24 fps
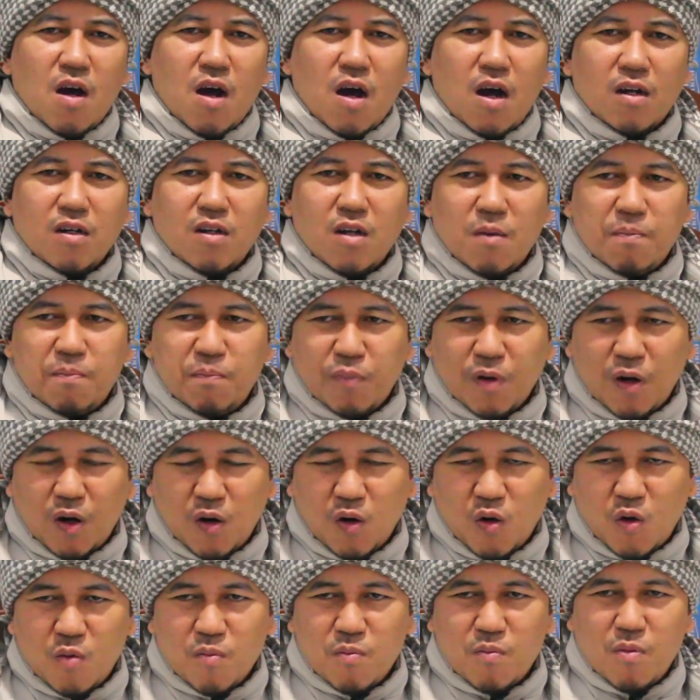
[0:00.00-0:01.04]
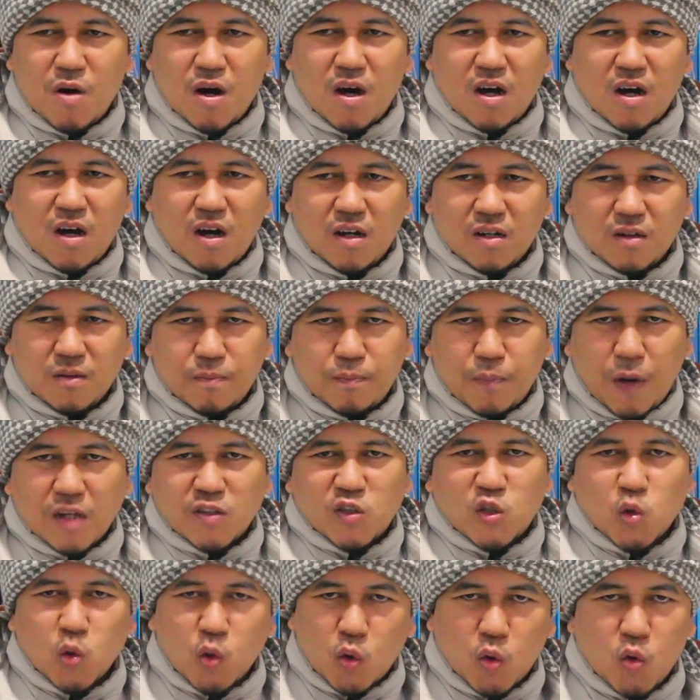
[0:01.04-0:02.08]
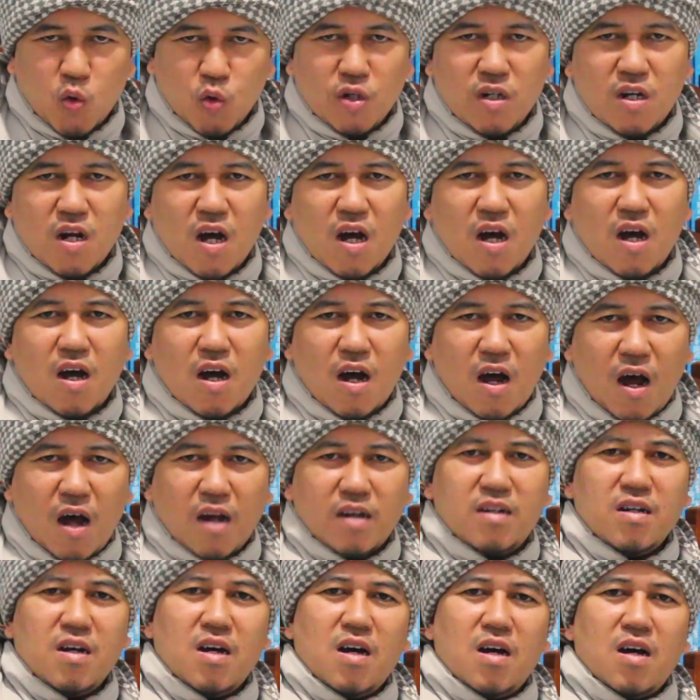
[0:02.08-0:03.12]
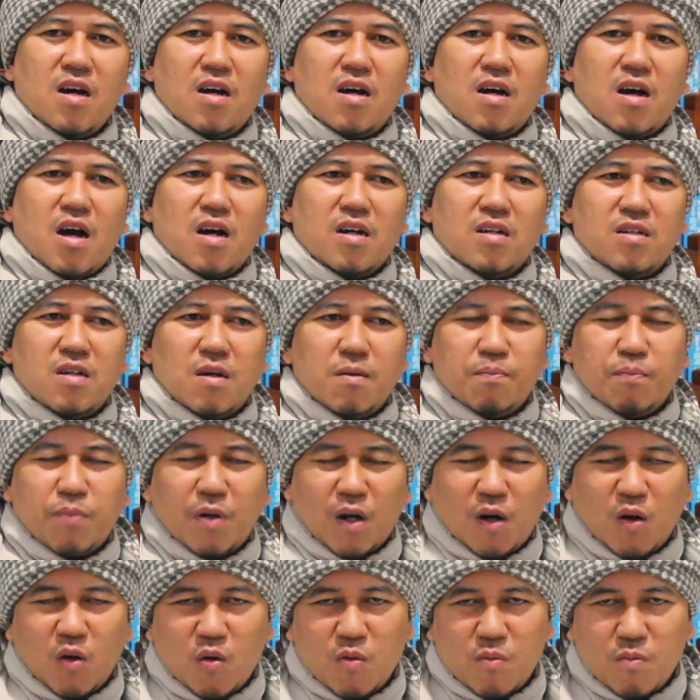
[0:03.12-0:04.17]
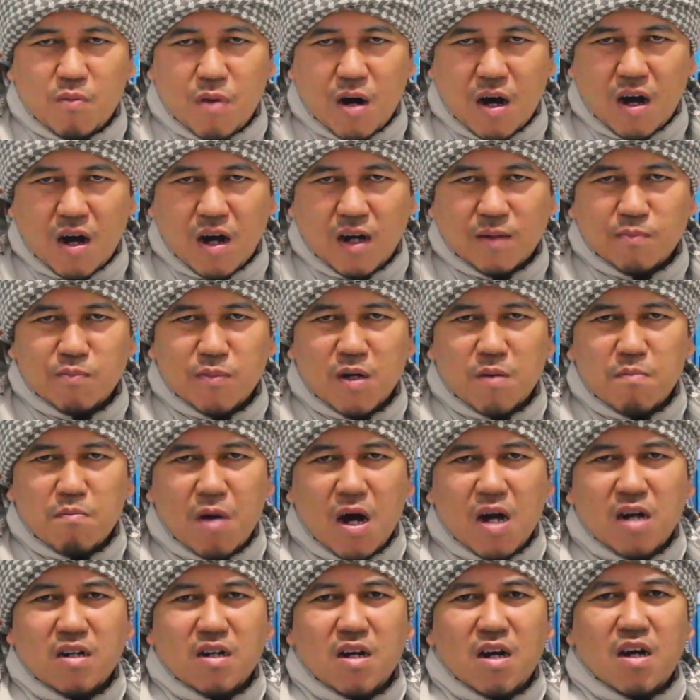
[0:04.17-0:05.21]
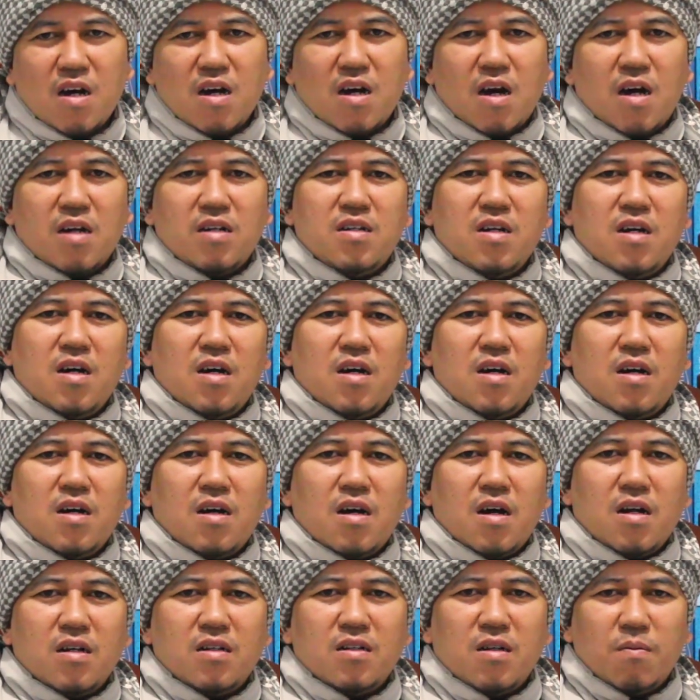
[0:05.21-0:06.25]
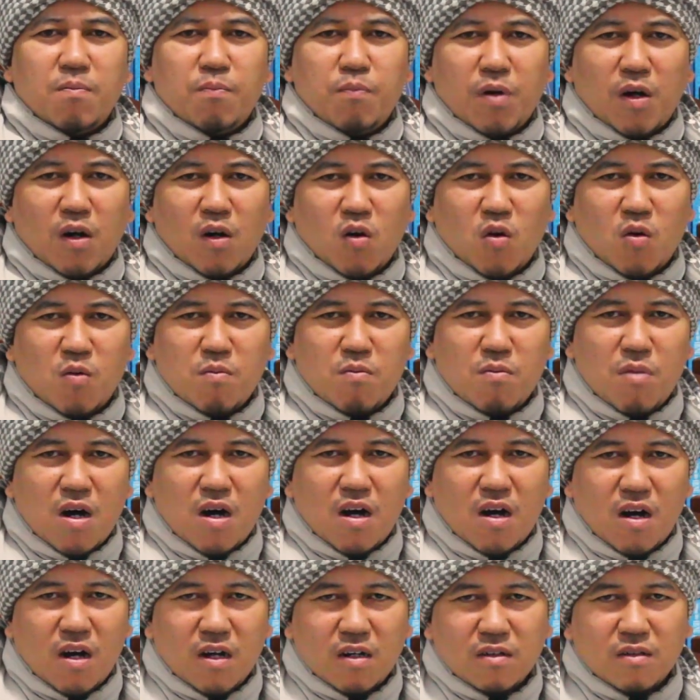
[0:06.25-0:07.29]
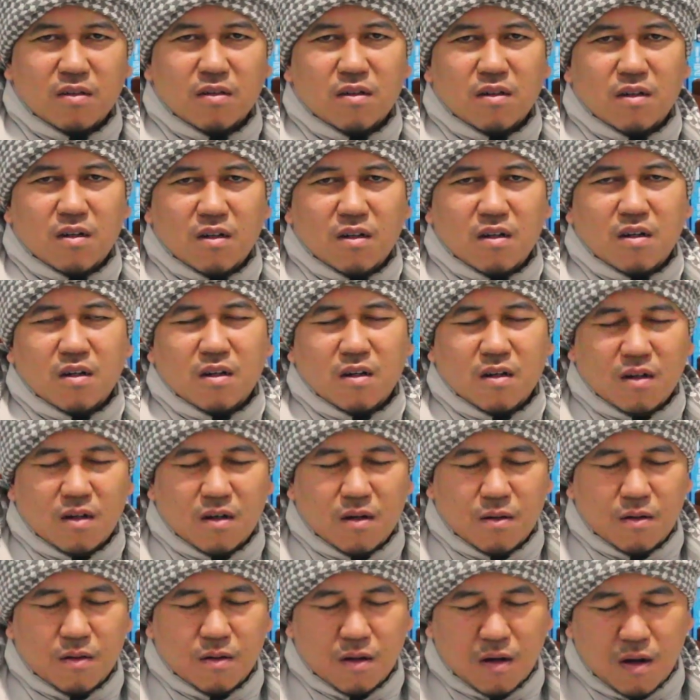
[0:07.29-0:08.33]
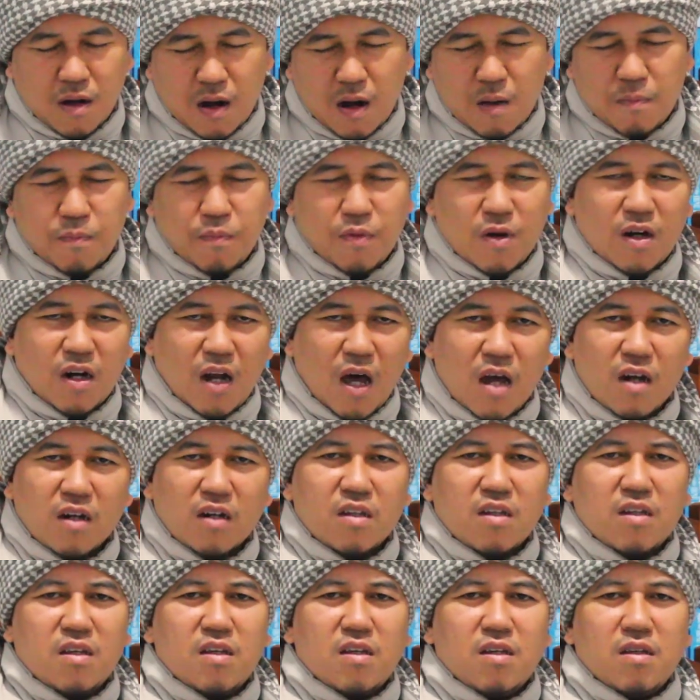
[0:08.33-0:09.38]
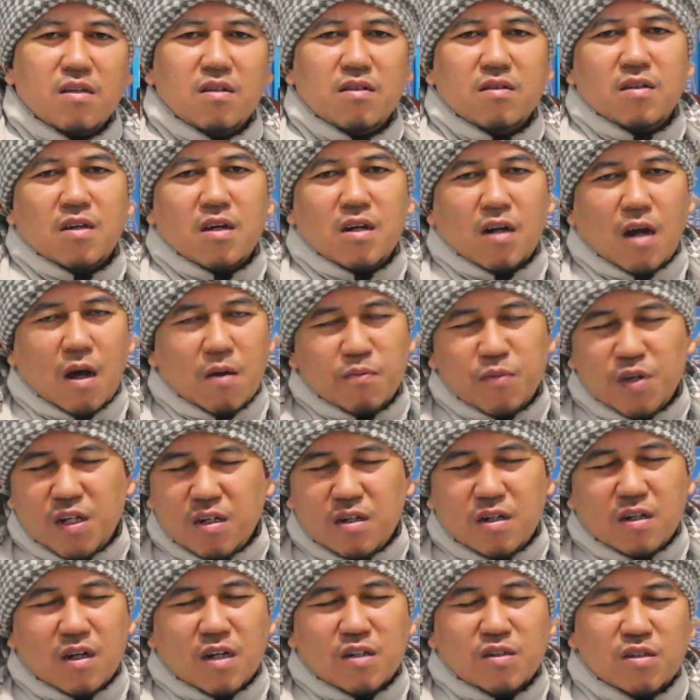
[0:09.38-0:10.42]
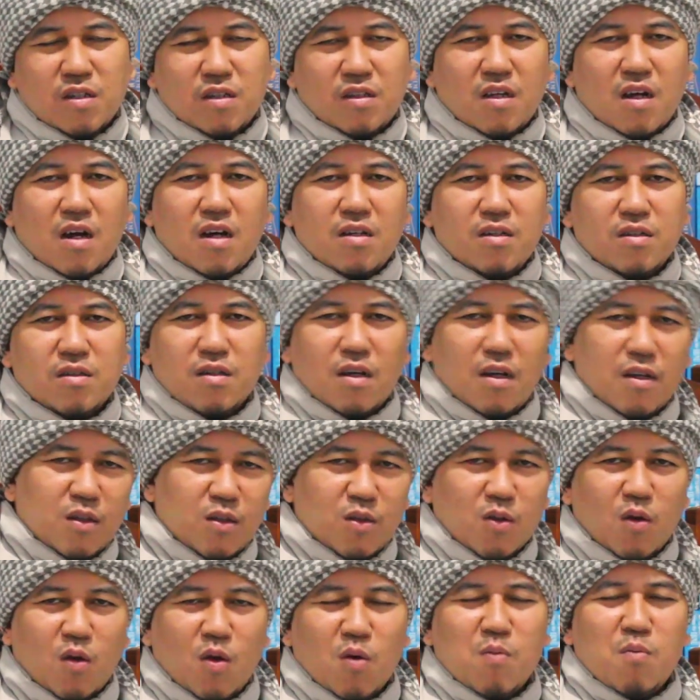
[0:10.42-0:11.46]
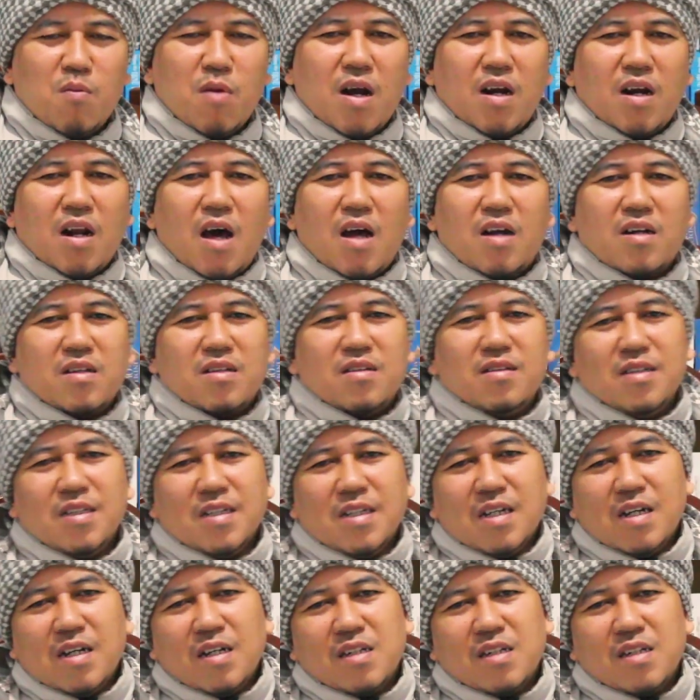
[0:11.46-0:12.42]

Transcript: Ada perlombaan pacu kuda, ada. Ada perlombaan memanah, ada. Ada perlombaan uh, apa lari. Ya Nabi dengan Siti Aisyah itu lomba lari.